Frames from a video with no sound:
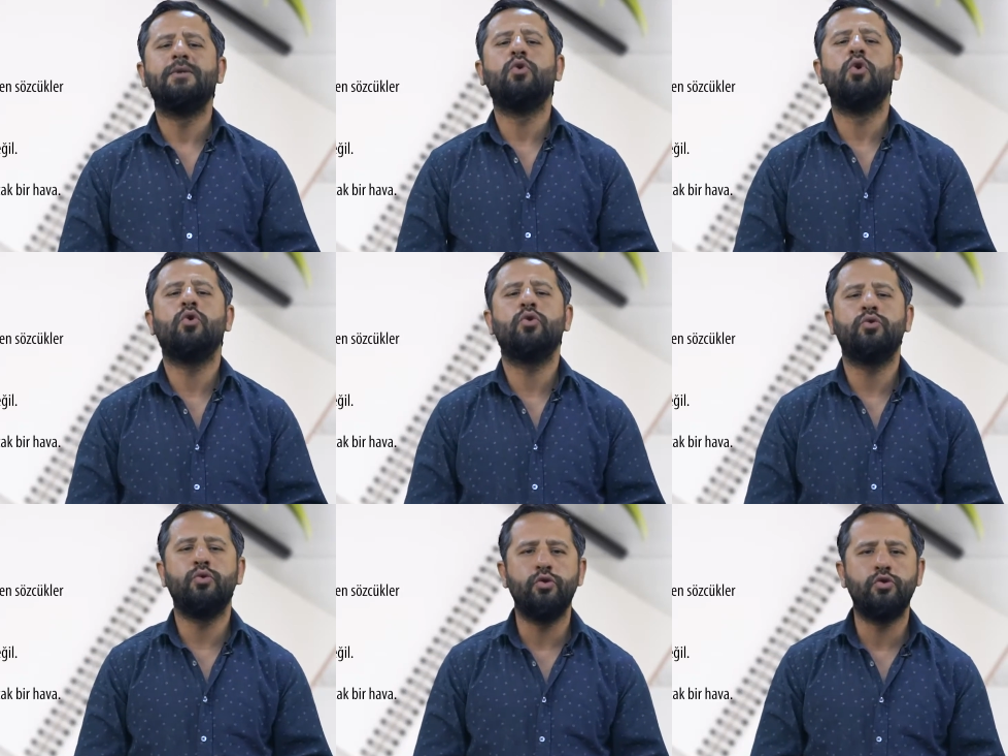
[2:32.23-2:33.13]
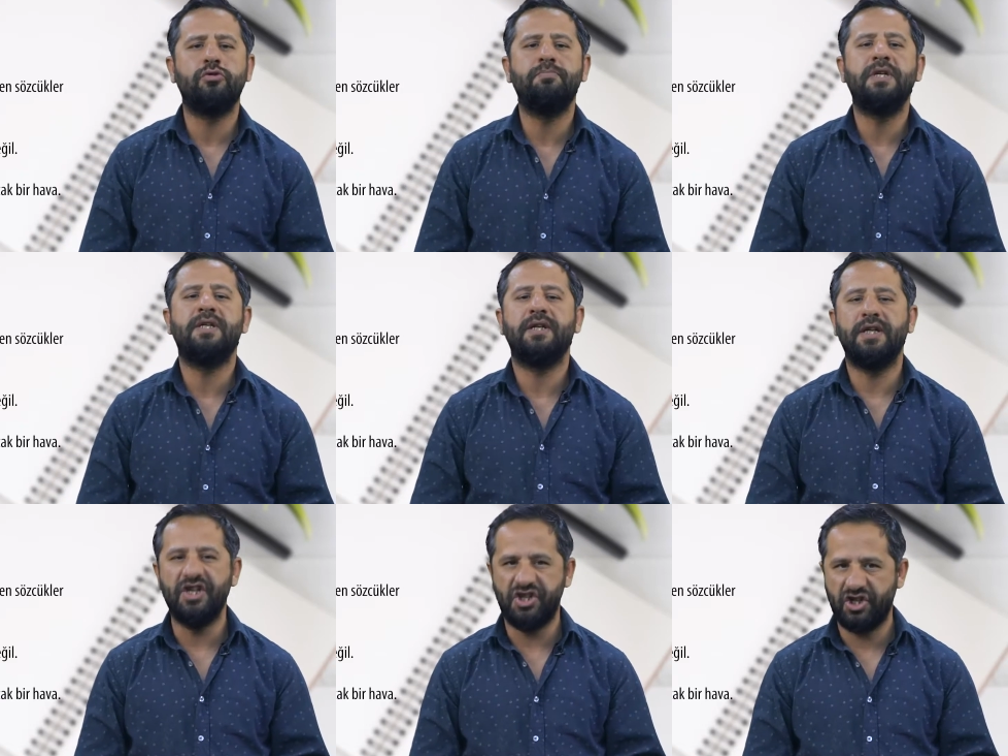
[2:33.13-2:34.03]
doğru dürüst bir
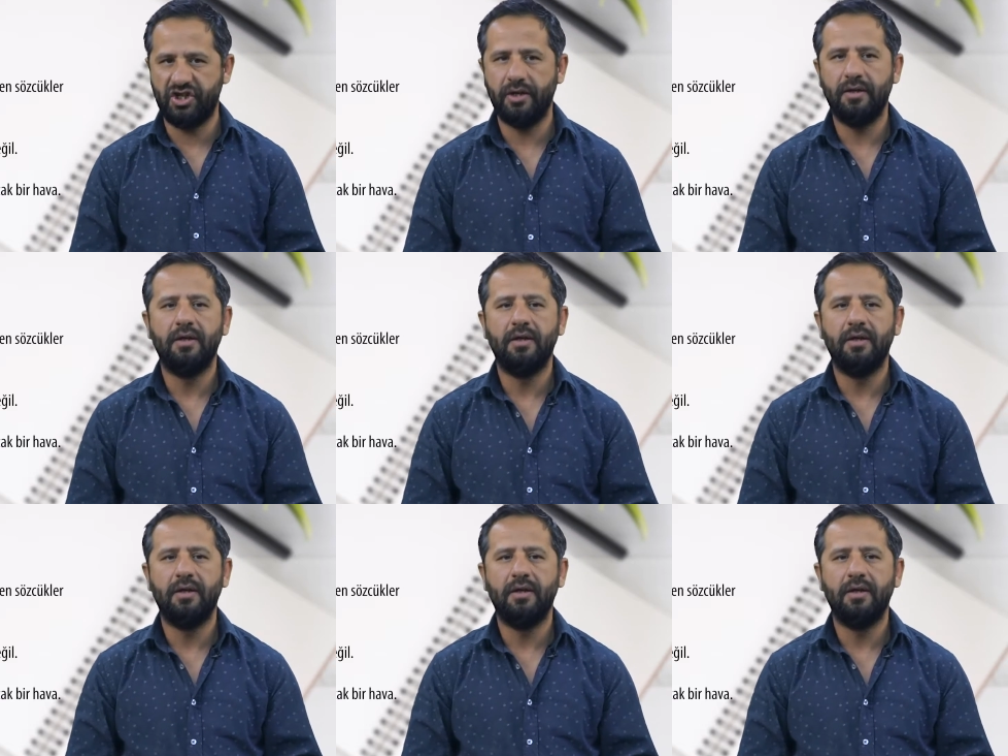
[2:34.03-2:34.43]
iş,